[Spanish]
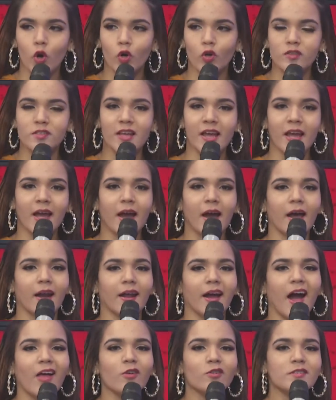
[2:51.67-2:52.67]
los
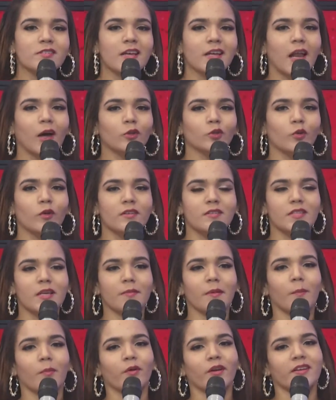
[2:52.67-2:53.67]
encargados de la
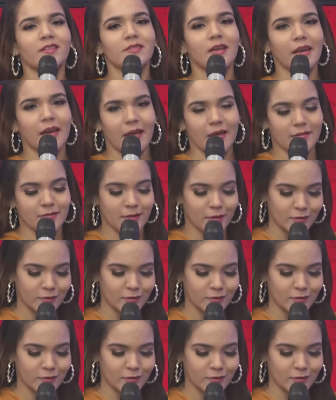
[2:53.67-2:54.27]
autoestima por excelencia,